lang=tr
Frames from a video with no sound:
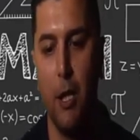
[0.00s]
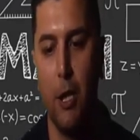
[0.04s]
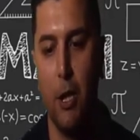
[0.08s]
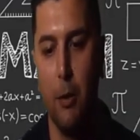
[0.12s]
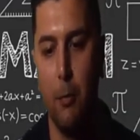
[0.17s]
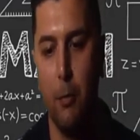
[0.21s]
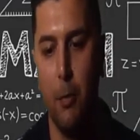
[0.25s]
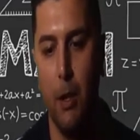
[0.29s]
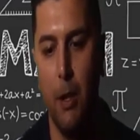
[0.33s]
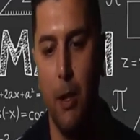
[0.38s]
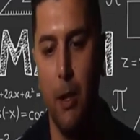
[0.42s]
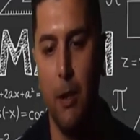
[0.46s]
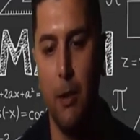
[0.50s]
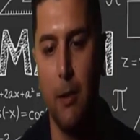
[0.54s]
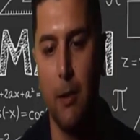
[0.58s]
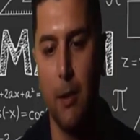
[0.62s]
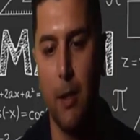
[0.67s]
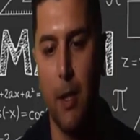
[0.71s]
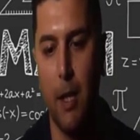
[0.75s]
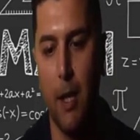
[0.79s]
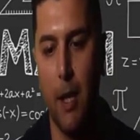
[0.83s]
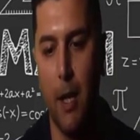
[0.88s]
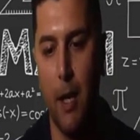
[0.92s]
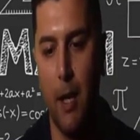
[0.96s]
Şimdi
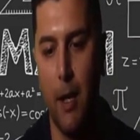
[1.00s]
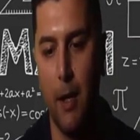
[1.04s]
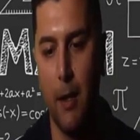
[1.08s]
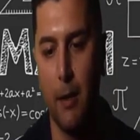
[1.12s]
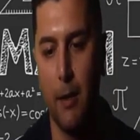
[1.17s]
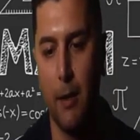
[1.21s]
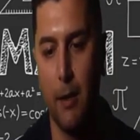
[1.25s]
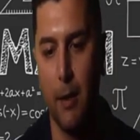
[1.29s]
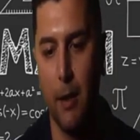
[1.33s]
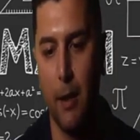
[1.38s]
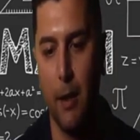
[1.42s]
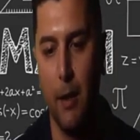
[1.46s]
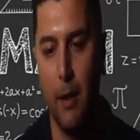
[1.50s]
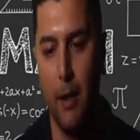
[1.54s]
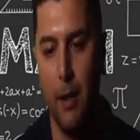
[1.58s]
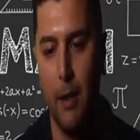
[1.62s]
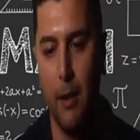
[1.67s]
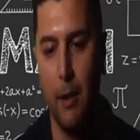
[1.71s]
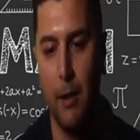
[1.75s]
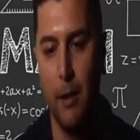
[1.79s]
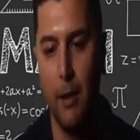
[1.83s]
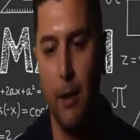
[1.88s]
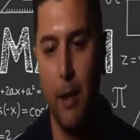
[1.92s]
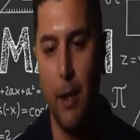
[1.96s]
x kare artı
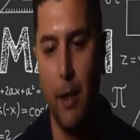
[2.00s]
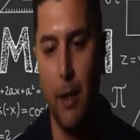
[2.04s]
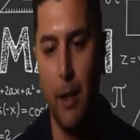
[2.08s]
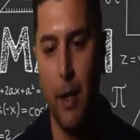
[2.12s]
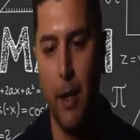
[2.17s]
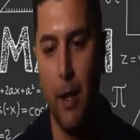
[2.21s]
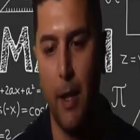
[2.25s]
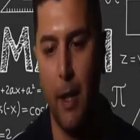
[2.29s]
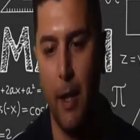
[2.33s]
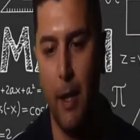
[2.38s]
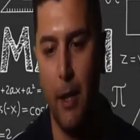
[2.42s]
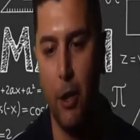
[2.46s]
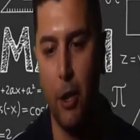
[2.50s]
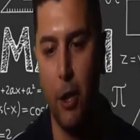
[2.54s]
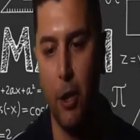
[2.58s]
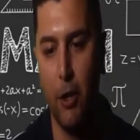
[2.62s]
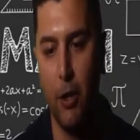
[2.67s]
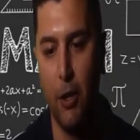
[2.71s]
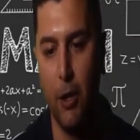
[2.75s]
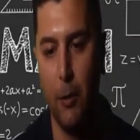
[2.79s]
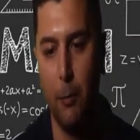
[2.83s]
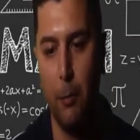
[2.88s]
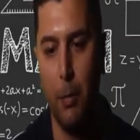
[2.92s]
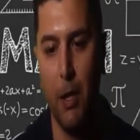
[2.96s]
y kare
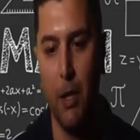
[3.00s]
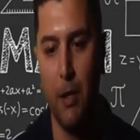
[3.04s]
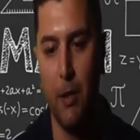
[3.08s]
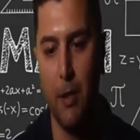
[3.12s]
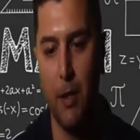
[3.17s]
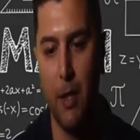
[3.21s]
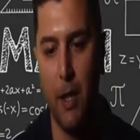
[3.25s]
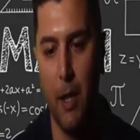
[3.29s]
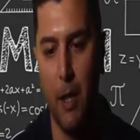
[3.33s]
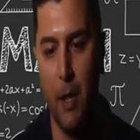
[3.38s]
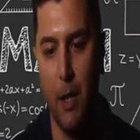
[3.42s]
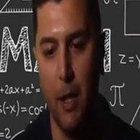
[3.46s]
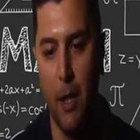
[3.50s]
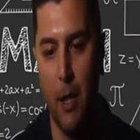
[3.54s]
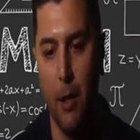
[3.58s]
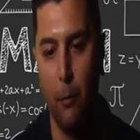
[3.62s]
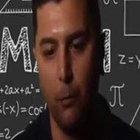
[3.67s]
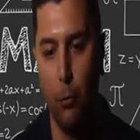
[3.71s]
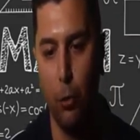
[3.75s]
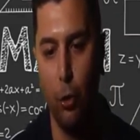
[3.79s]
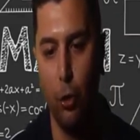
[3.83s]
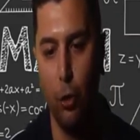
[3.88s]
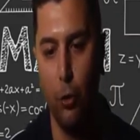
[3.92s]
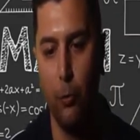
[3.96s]
eşittir 1 ise
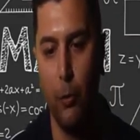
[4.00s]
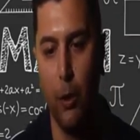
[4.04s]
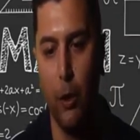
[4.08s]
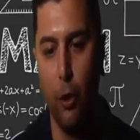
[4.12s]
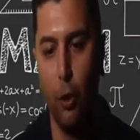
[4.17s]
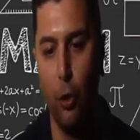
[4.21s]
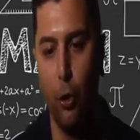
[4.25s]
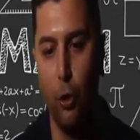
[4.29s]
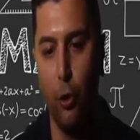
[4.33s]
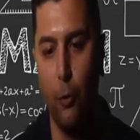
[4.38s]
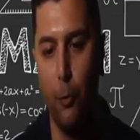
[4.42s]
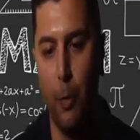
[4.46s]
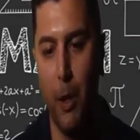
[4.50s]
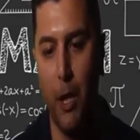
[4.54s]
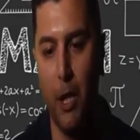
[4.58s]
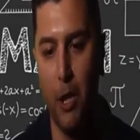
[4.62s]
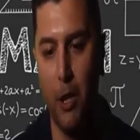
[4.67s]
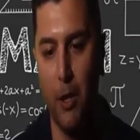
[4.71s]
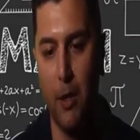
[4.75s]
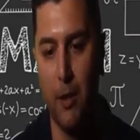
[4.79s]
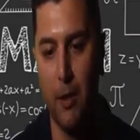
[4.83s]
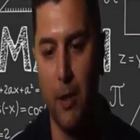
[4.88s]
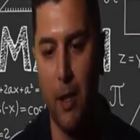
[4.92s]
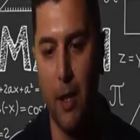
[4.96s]
bu durumda ne olur?
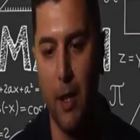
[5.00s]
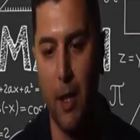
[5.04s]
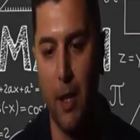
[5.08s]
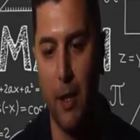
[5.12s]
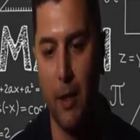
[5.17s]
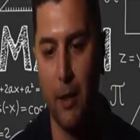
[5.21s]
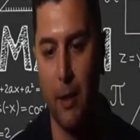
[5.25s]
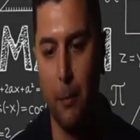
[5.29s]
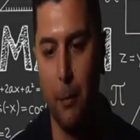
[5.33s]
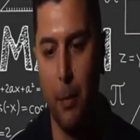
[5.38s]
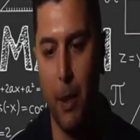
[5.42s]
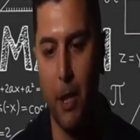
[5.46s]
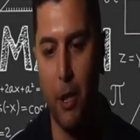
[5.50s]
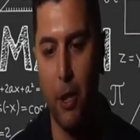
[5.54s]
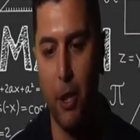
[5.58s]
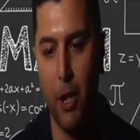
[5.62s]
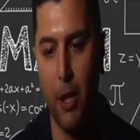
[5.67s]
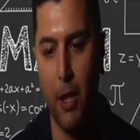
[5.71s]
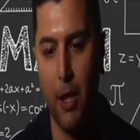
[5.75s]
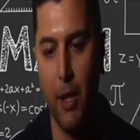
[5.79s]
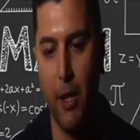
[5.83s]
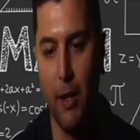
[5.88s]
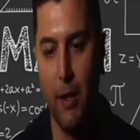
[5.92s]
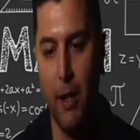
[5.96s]
5x kare artı
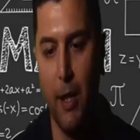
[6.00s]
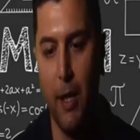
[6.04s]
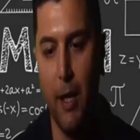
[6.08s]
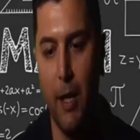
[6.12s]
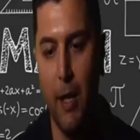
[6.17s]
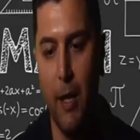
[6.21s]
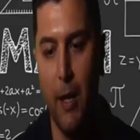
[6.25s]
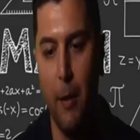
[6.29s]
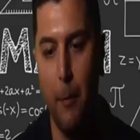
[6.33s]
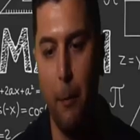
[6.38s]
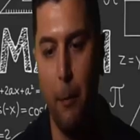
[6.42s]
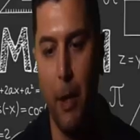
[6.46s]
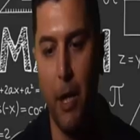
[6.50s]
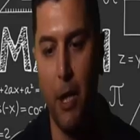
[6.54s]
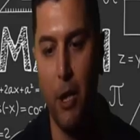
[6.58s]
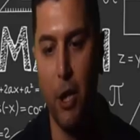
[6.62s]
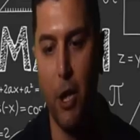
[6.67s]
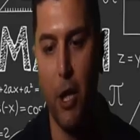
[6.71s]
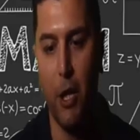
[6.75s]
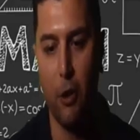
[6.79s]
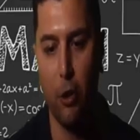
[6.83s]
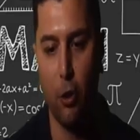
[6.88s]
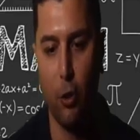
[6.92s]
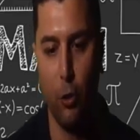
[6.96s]
5y kare de
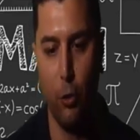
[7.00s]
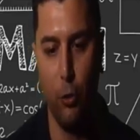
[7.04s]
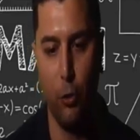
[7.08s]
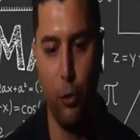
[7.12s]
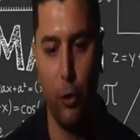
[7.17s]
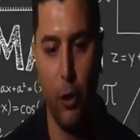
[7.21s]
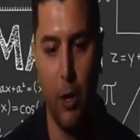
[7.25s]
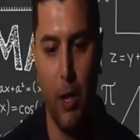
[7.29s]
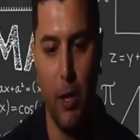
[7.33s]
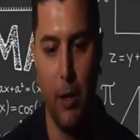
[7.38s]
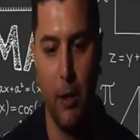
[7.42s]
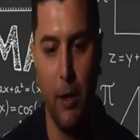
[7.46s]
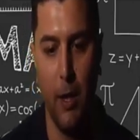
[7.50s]
5'e eşit olur.